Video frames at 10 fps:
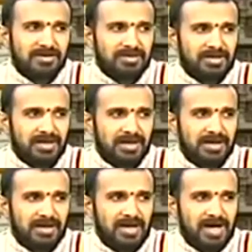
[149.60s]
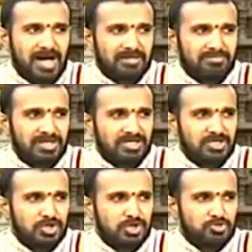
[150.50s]
ఎవరైనా
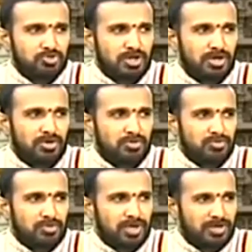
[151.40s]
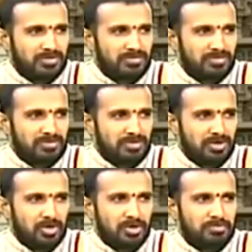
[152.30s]
ఆత్మహత్య చేసుకుందాం అనుకుంటారు
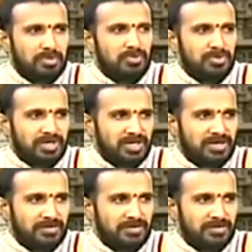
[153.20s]
ఏదో ఇబ్బంది ఉండి